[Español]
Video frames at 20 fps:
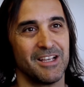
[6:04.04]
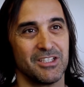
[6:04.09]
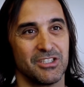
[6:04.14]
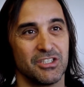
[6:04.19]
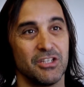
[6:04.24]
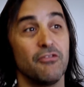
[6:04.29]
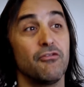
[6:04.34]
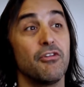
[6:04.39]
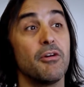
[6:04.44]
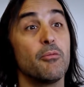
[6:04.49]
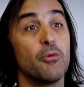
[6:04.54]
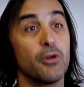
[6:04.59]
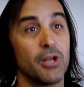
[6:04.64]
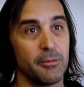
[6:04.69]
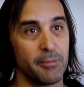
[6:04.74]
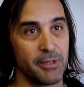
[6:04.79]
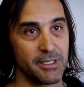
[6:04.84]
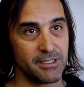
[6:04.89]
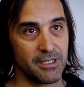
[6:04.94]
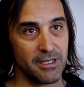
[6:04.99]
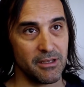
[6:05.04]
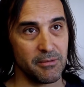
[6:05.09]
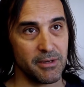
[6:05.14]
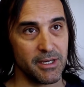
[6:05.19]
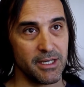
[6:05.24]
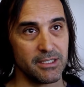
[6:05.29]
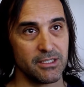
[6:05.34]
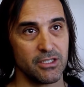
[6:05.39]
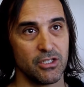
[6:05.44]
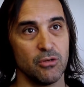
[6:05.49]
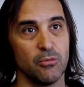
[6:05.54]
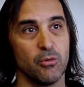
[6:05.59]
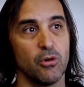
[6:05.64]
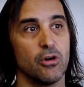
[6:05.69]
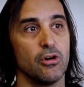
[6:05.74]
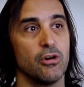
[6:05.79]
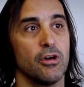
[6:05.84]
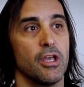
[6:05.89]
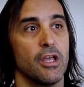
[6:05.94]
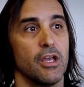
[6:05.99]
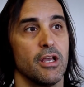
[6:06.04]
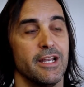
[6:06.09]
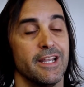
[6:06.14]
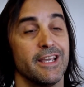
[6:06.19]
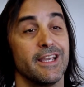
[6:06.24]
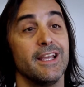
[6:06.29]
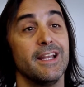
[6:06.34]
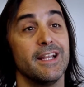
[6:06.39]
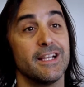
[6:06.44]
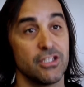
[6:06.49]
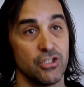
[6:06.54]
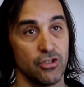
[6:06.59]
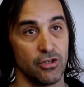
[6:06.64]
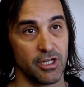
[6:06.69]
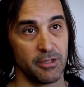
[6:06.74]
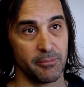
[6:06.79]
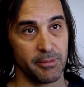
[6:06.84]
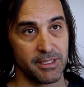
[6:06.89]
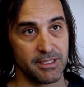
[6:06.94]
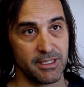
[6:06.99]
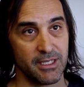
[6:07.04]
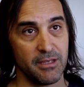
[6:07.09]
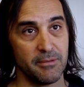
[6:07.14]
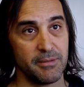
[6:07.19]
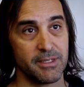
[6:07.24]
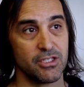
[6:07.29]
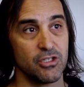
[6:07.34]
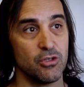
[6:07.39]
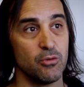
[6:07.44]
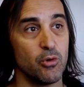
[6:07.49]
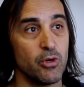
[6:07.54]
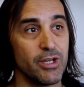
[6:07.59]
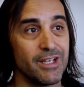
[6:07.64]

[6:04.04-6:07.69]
sí fue muy represiva, sí hubo legislación represiva, sí hubo un